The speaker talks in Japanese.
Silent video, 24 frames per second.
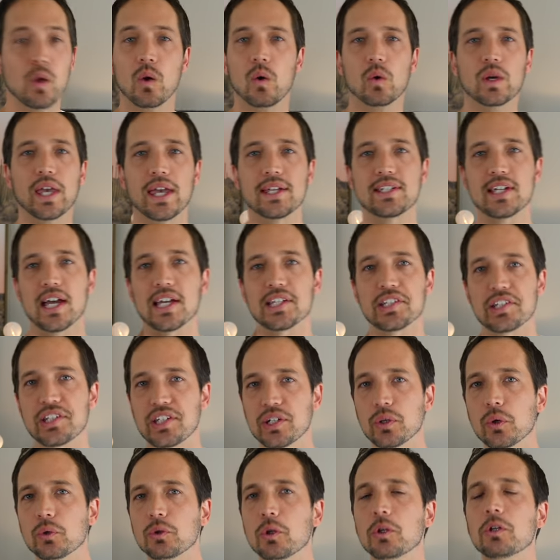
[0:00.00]
OK、じゃあ
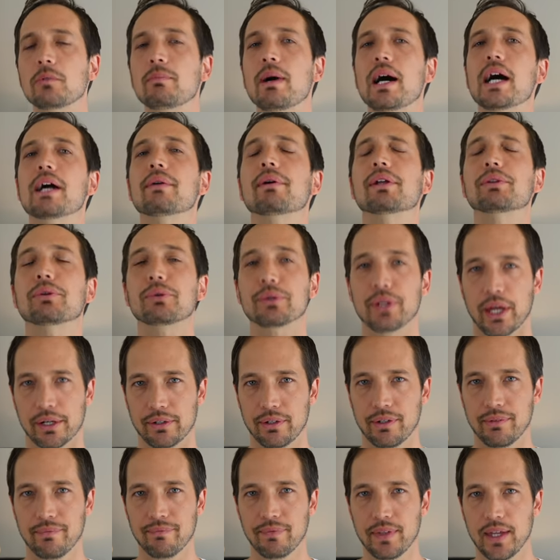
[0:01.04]
仕事の場合はどうだ
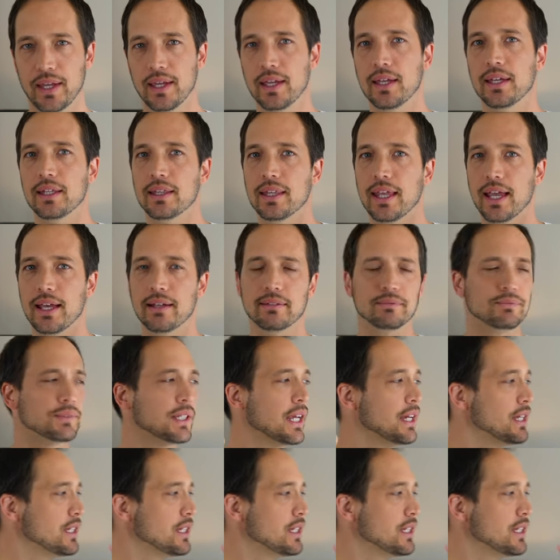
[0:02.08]
ろうね。